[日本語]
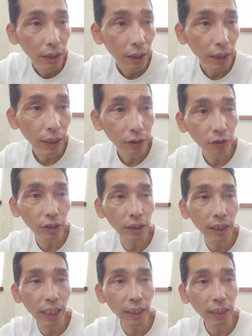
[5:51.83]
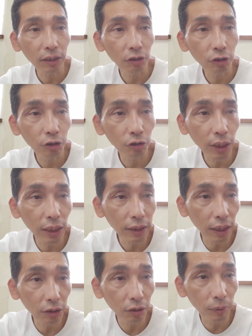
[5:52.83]
えついに来月の中間
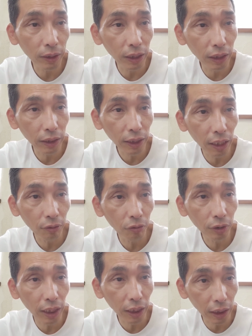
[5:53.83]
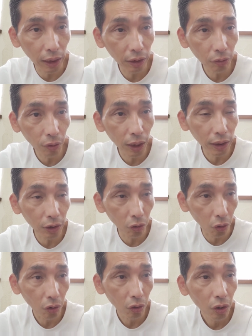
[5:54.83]
選挙までに逮捕劇とか起
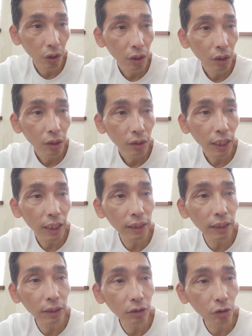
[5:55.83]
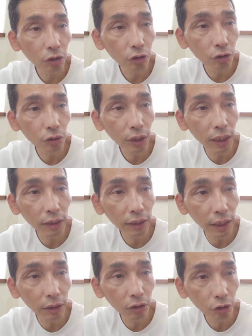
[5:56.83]
訴。来月の中間
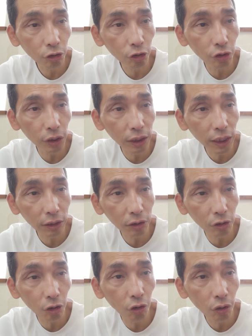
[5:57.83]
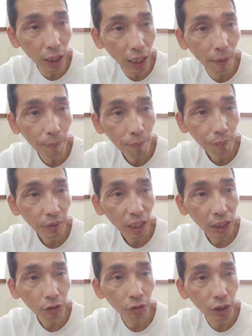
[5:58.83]
選挙11月8日、あ
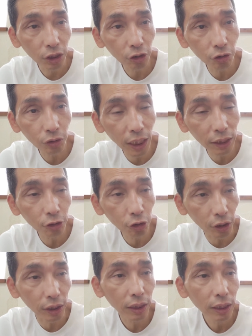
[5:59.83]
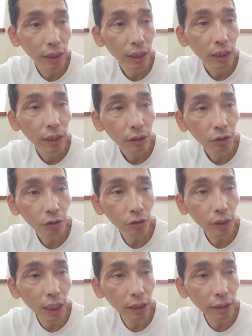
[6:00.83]
と2週間ちょい。中
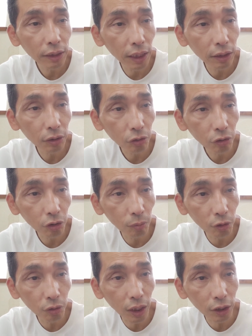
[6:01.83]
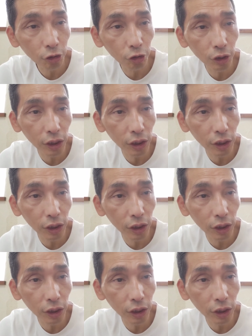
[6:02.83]
間選挙そのものが中止